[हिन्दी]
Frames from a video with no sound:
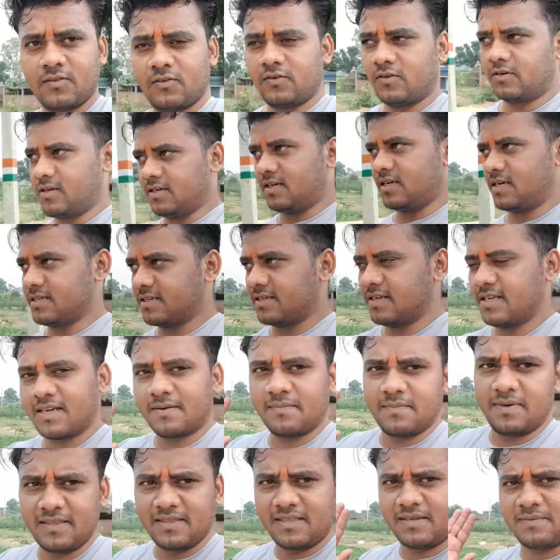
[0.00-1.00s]
तो गाज
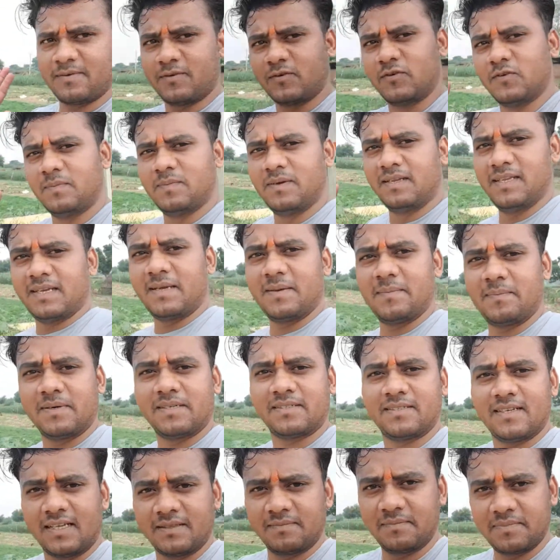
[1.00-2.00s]
एक मंदिर में घूम लिया है
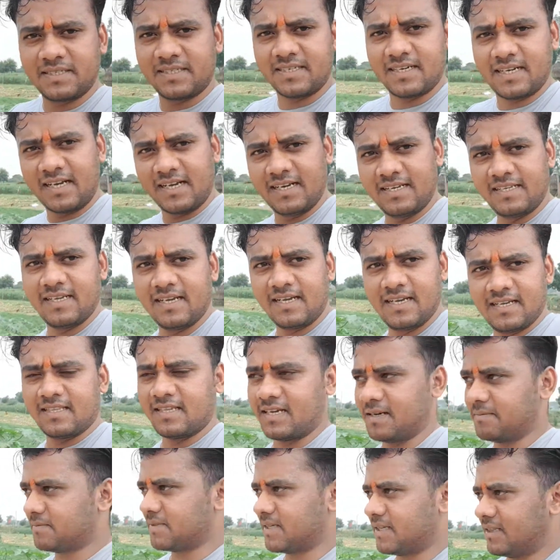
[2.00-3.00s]
प्रसाद भी चढ़ा लिया है
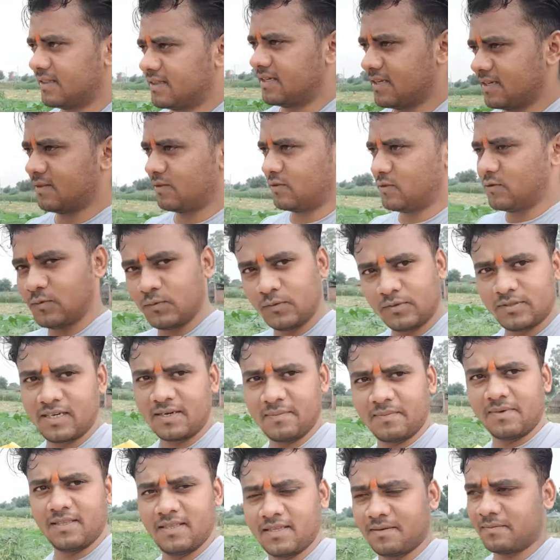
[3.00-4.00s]
आप चलते हैं
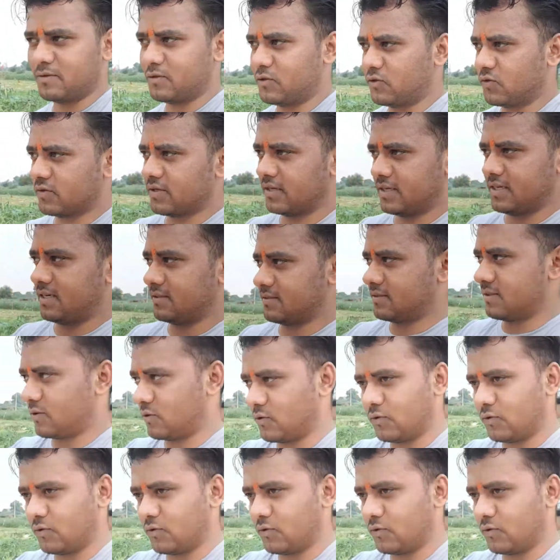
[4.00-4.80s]
दूसरे मंदिर में जो कि यहाँ से